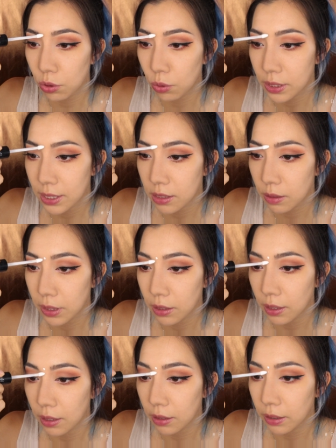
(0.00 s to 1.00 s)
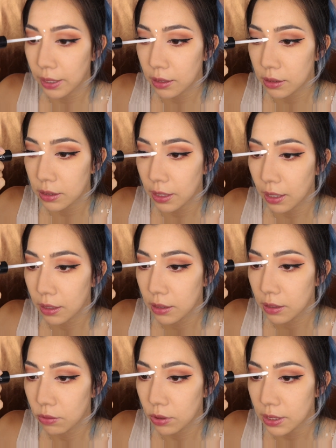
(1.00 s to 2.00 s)
所以我会在这边点个两下
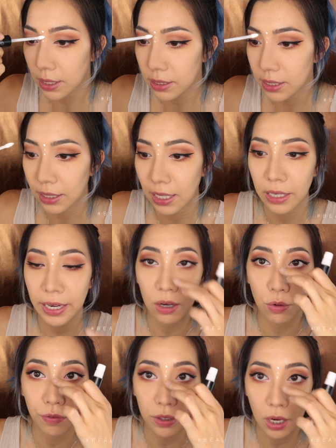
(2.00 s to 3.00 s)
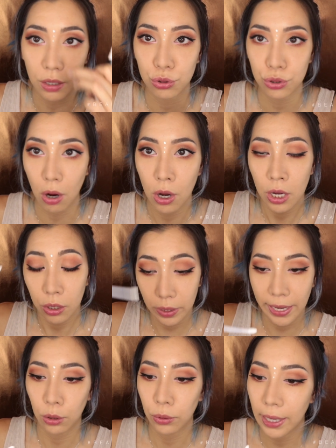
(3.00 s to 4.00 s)
或三下，但量会非常的少，因为
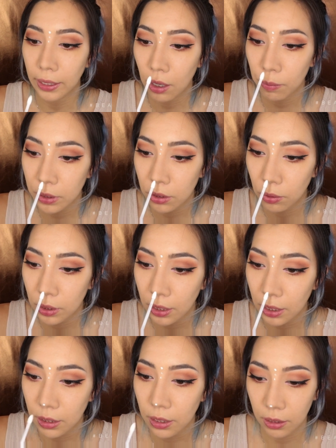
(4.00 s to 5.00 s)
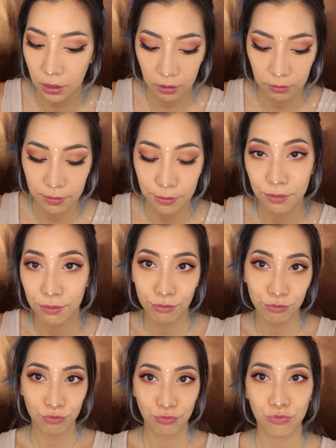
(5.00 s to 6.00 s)
等下推开。然后鼻头会点一点点。
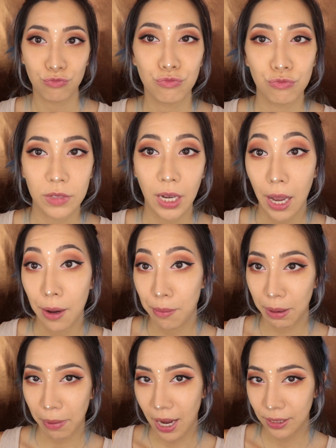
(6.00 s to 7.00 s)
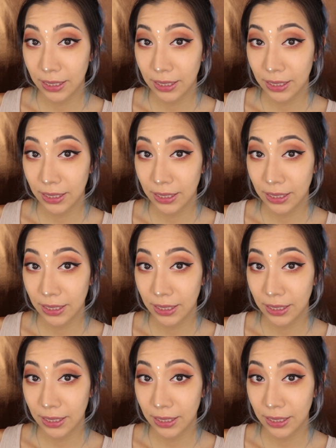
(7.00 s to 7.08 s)
美吧，